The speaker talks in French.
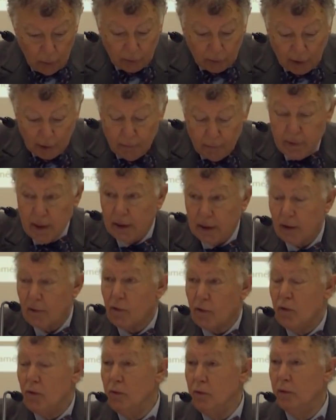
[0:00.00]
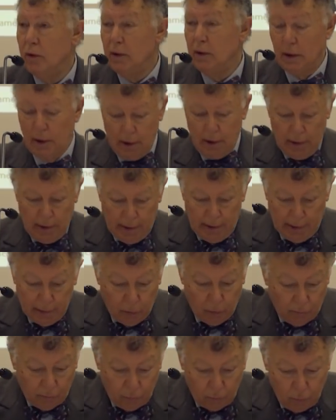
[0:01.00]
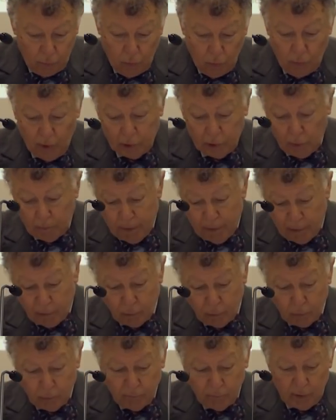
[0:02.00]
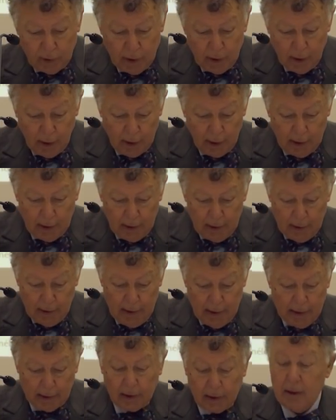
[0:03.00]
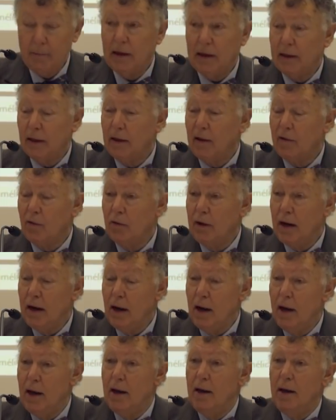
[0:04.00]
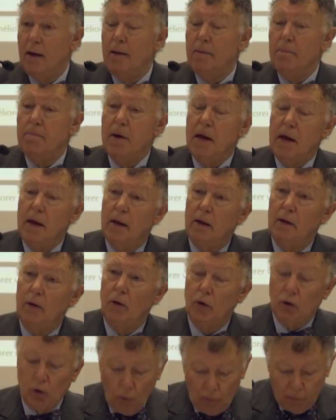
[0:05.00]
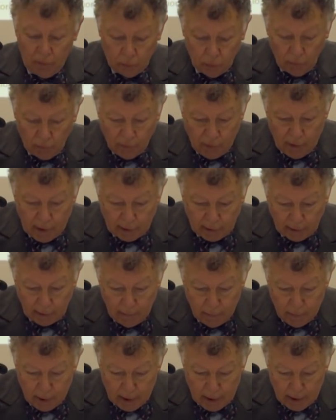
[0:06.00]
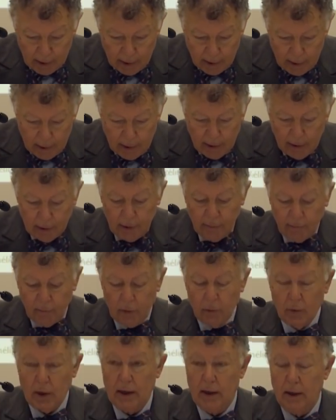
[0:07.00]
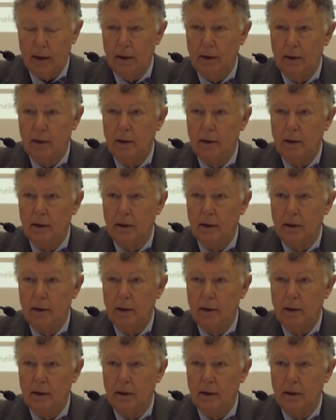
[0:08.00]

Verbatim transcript: Le crime d'agression est devenu, ou est en passe de devenir, un crime international, mais notons que c'est aussi un crime individuel